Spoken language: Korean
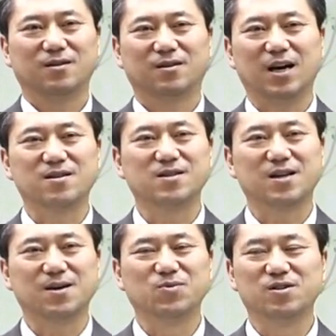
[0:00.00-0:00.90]
다른
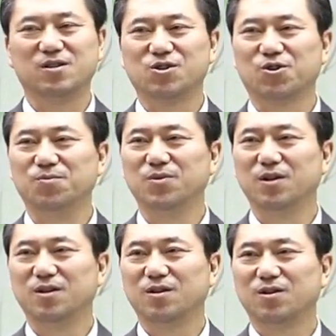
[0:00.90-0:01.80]
사람들처럼
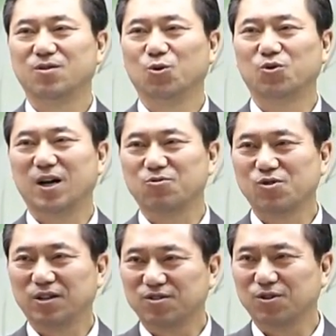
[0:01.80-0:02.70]

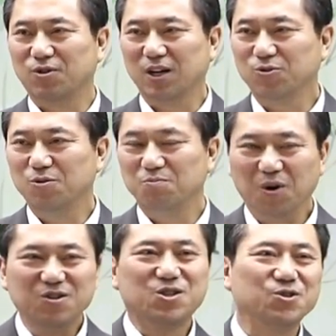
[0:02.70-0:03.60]
꽃가루가 들어와도
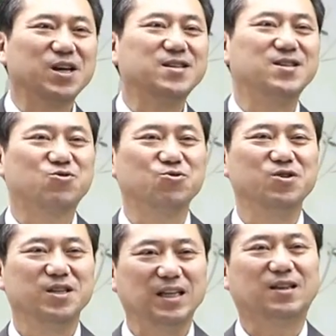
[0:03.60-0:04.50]
멀쩡해질 수
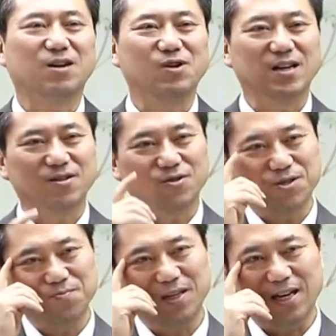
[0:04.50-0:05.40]
있다고 하는
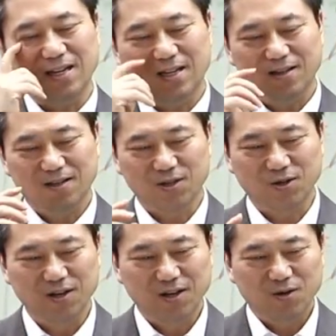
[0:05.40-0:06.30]
것입니다.
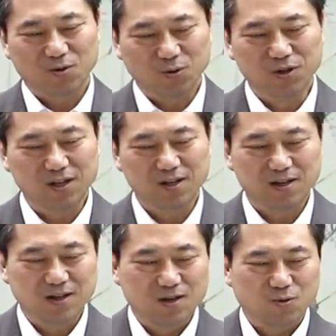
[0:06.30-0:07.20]
그래서 오늘
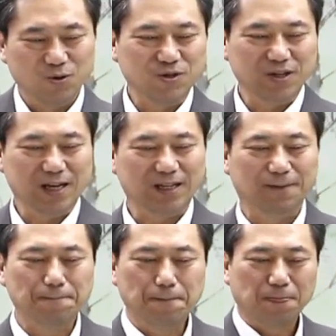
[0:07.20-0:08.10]

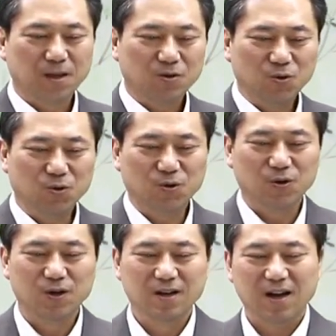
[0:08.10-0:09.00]
오전에는
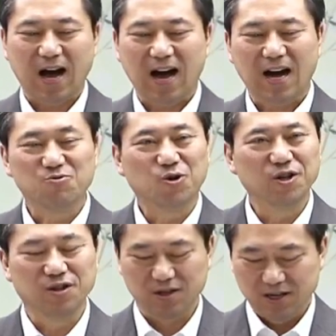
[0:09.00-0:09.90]
요
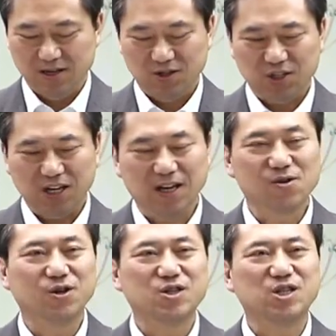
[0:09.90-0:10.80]
항원
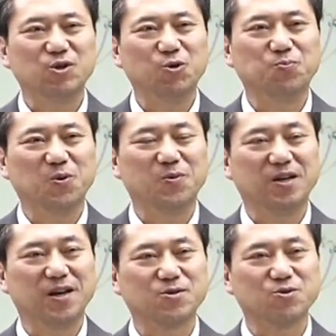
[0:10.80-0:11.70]
제거 치료법에
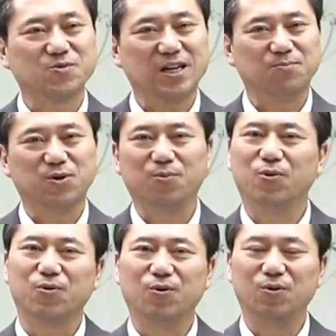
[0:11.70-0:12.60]
대해서 좀
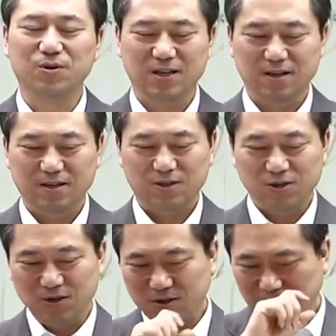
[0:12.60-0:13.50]
살펴보고
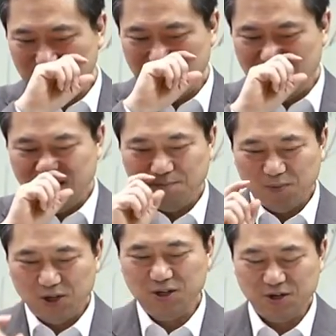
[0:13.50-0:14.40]
저녁 때
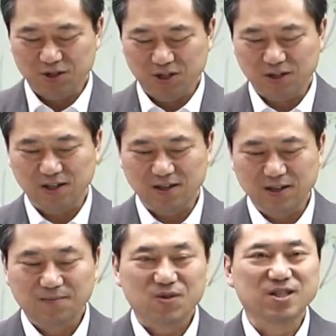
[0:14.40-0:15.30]

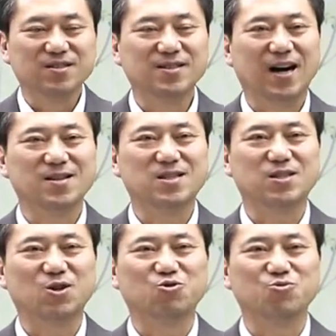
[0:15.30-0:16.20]
면역력을
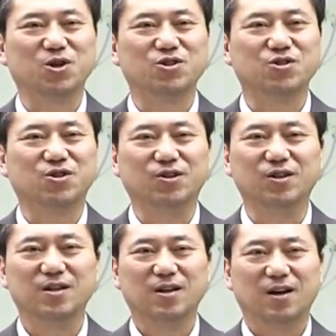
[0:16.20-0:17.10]
증강시켜
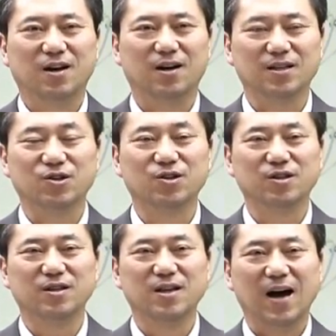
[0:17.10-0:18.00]
주면서 아,
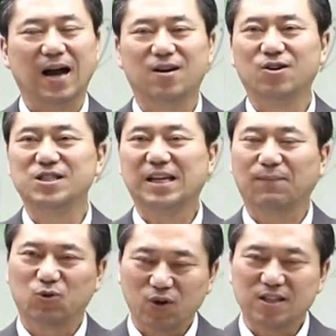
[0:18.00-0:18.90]
이런 알러지
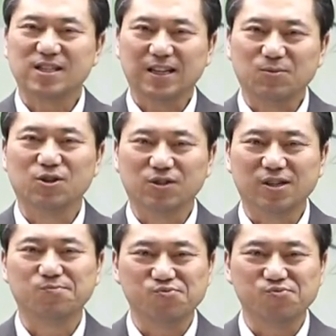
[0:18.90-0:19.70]
계통의 질병들을